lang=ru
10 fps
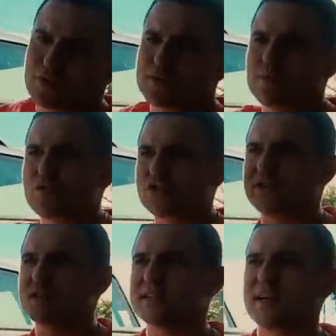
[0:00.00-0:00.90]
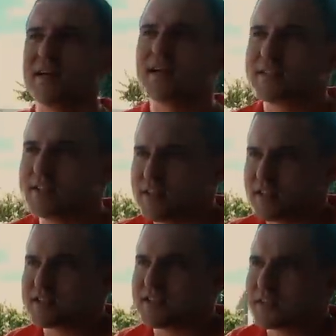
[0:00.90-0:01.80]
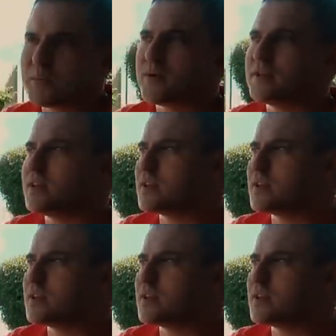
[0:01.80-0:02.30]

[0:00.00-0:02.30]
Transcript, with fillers: То есть вы можете на сайт, зайти на сайт компании